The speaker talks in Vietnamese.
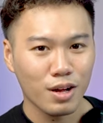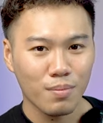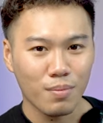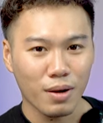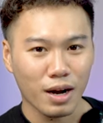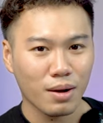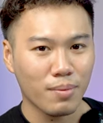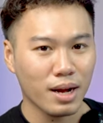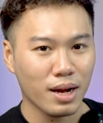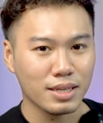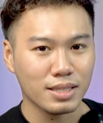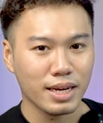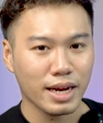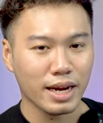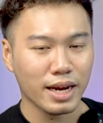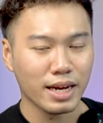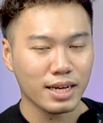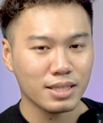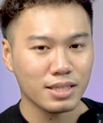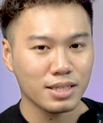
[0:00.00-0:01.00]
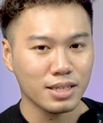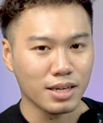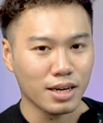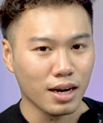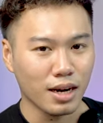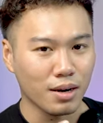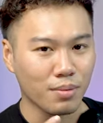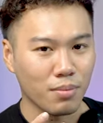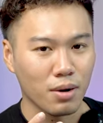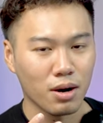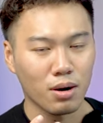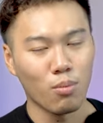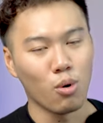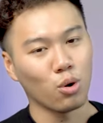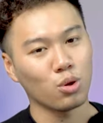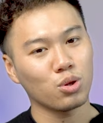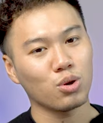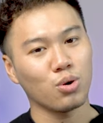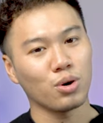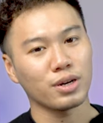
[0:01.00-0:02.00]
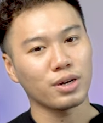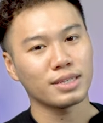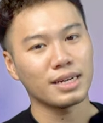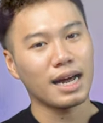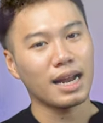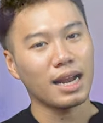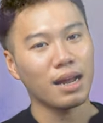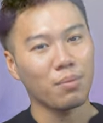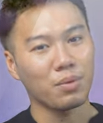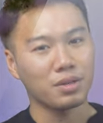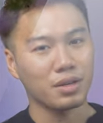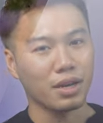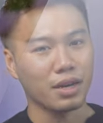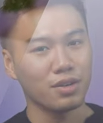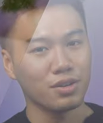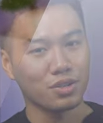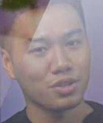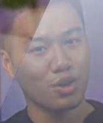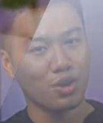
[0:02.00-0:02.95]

mà các bạn sẽ chỉ cần M4 thôi đã là một lựa